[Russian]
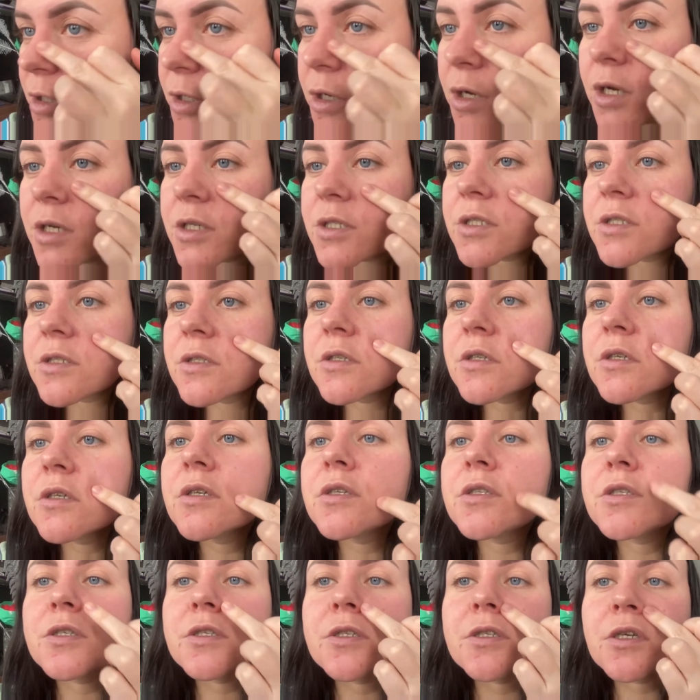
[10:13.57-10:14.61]

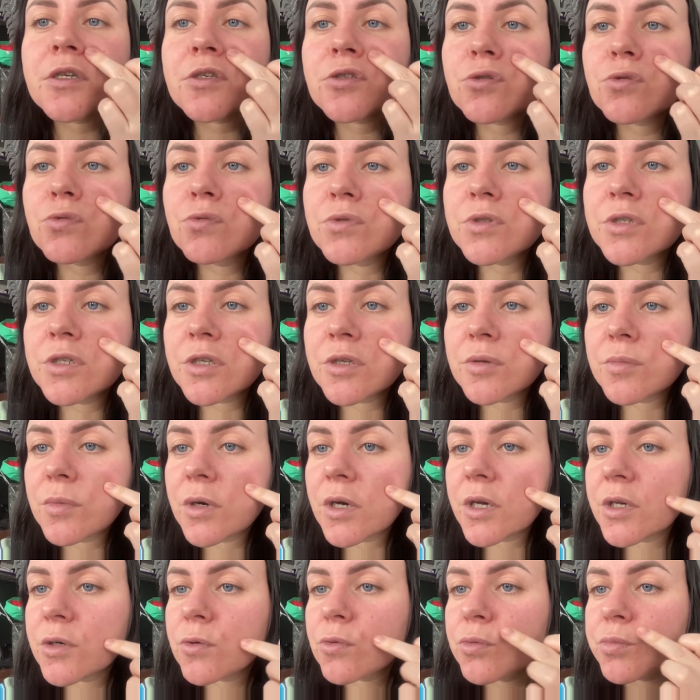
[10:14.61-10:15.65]
красные эти сосудики
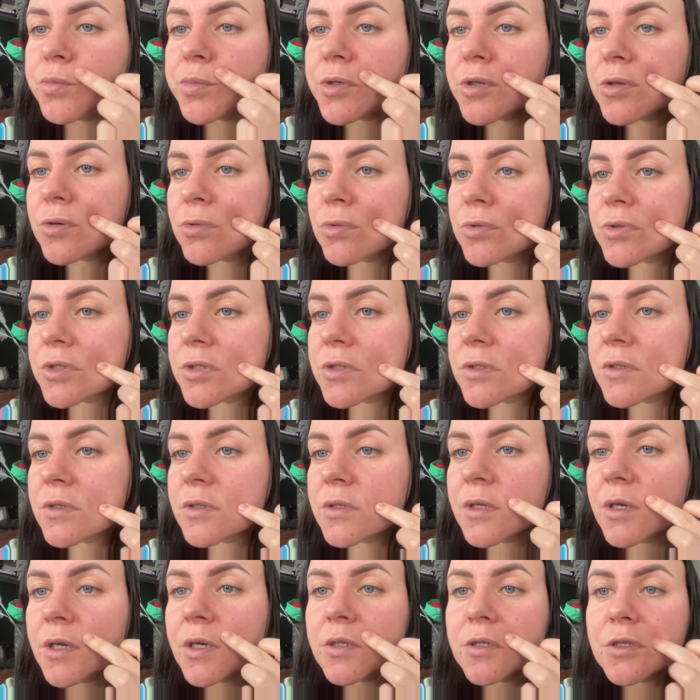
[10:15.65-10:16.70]
мои
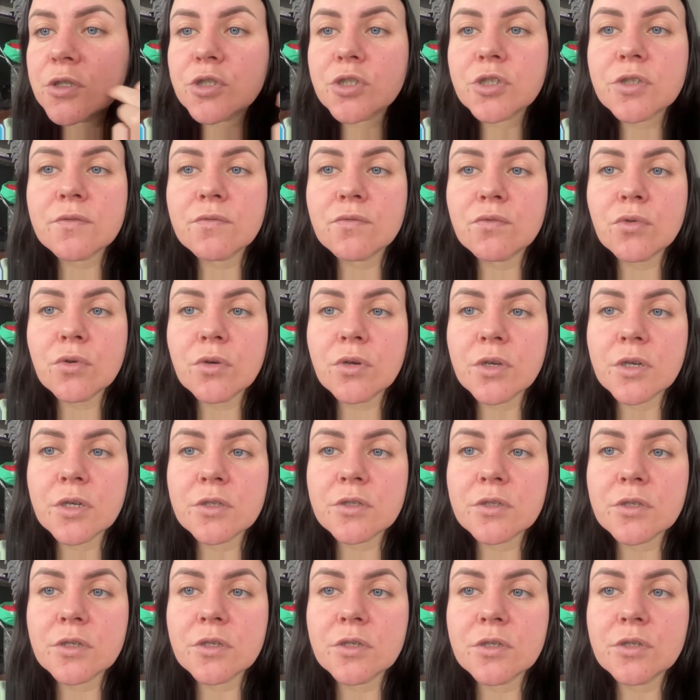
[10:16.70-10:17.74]
купирозные, да, ничего
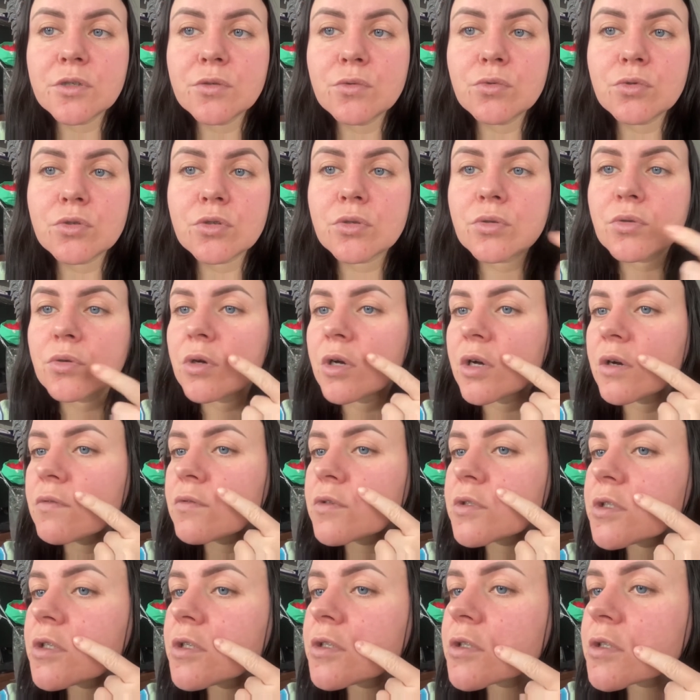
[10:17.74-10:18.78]
это не ушло. А
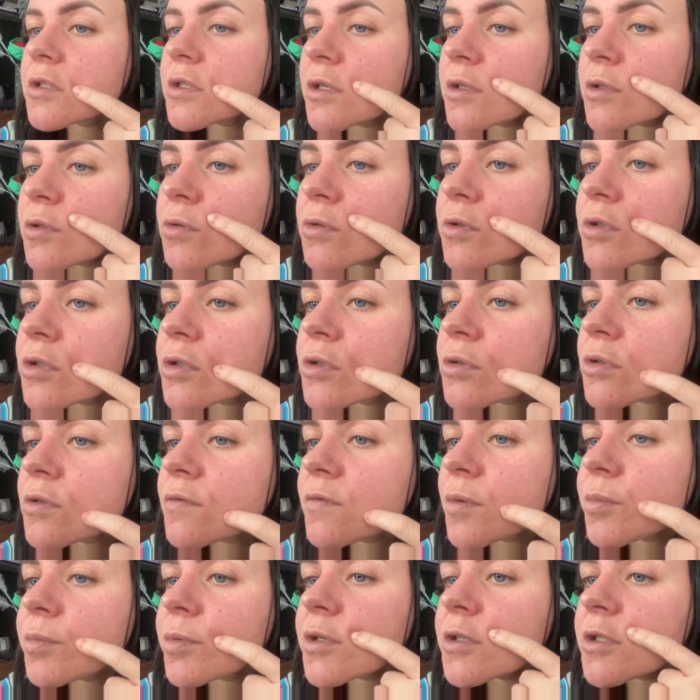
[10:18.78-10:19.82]
вот здесь, кстати, тоже еще
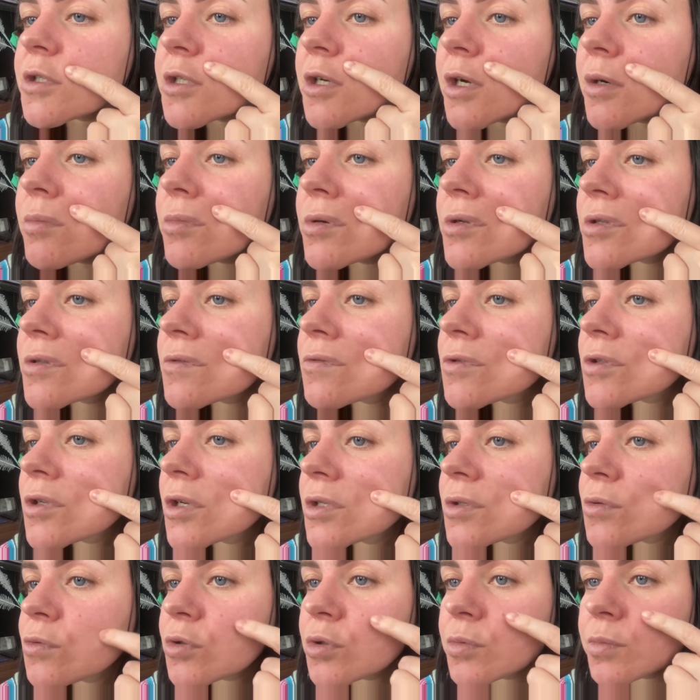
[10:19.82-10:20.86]
два прыща было, вот
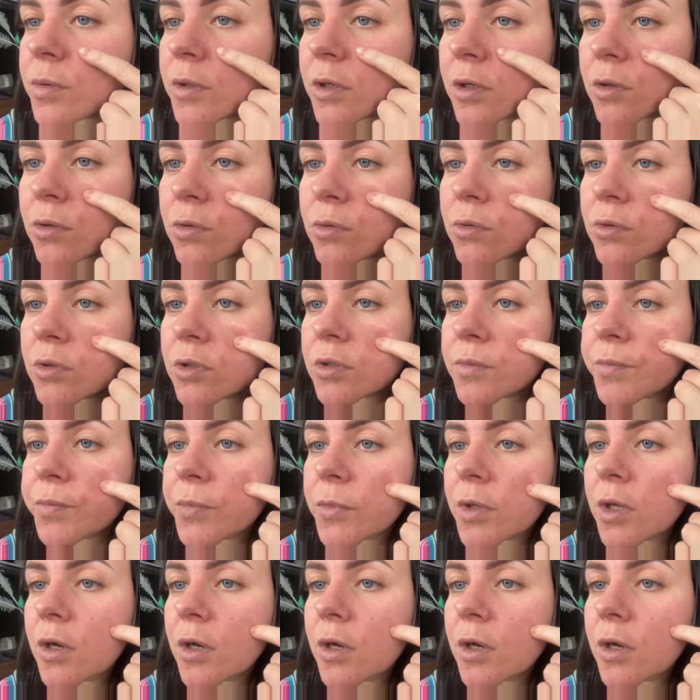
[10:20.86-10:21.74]
они уже проходят.